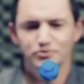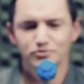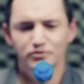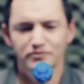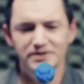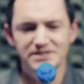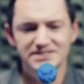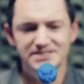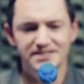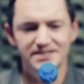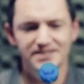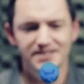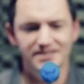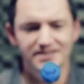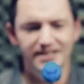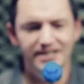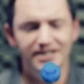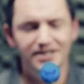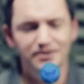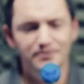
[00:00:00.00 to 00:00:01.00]
os ouvintes
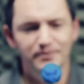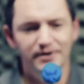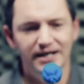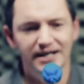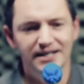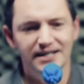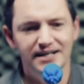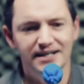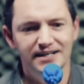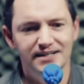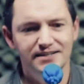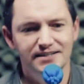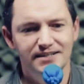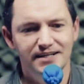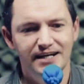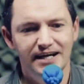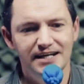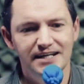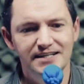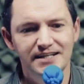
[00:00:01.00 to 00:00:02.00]
entenderem, ela,
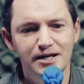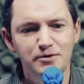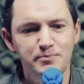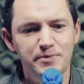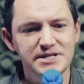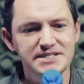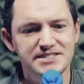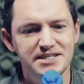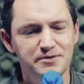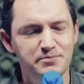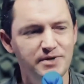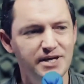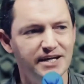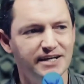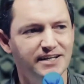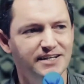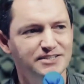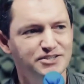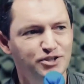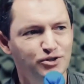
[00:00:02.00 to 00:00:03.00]
ela nem percebia
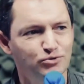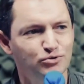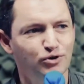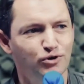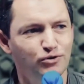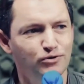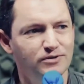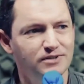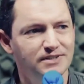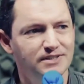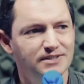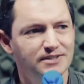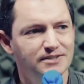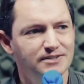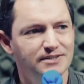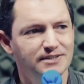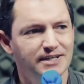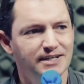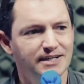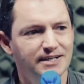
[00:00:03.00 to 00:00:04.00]
que ela tinha o dom
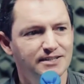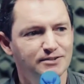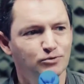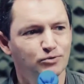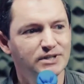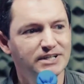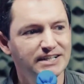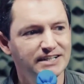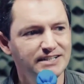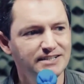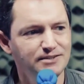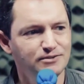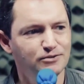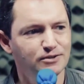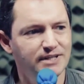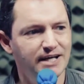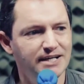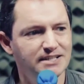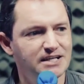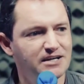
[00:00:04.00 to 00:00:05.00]
da, do canto,
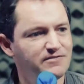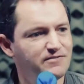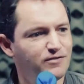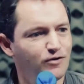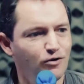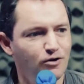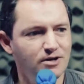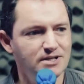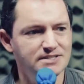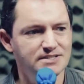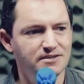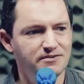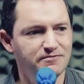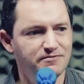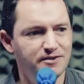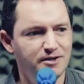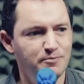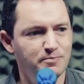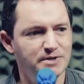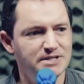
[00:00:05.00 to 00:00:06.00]
né, da voz,
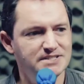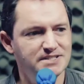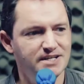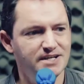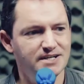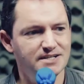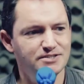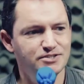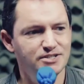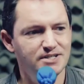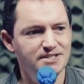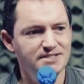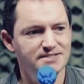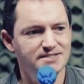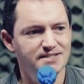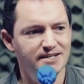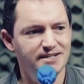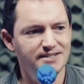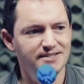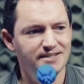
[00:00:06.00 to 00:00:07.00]
enfim, para ser
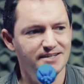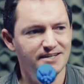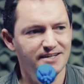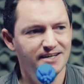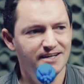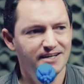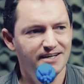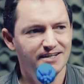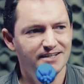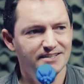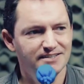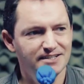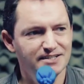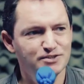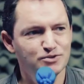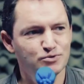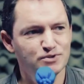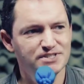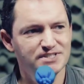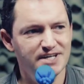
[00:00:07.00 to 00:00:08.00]
artista aí de, de
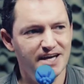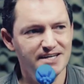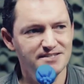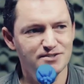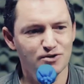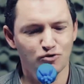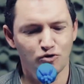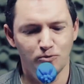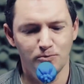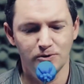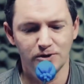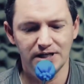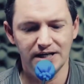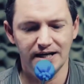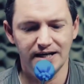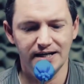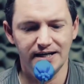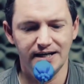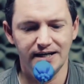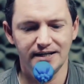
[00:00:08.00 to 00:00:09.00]
sucesso como
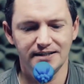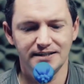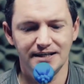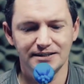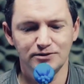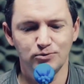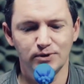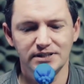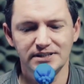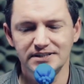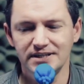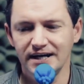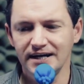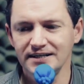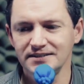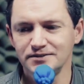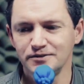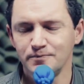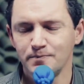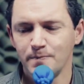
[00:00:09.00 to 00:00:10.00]
ela é na
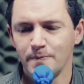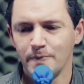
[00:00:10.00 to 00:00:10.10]
atualidade.